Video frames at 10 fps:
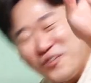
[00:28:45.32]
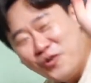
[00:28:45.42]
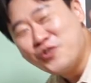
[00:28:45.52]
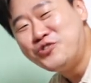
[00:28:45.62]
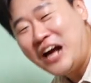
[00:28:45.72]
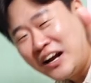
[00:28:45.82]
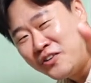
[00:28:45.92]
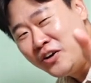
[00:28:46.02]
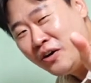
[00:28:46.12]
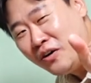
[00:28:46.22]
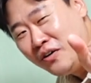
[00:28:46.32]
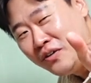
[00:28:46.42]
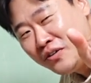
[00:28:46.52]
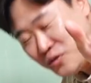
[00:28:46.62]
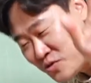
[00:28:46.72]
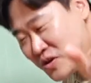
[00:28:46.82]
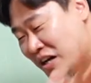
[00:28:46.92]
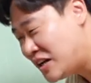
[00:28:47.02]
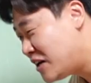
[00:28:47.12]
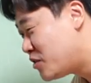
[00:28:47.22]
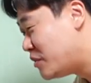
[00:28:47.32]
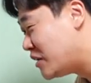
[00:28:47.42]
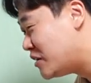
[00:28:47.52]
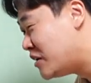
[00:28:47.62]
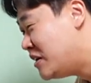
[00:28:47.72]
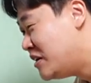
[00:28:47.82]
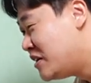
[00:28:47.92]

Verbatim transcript: 고려 후기 할 거예요. 고려 후기 하긴 할 겁니다. 이게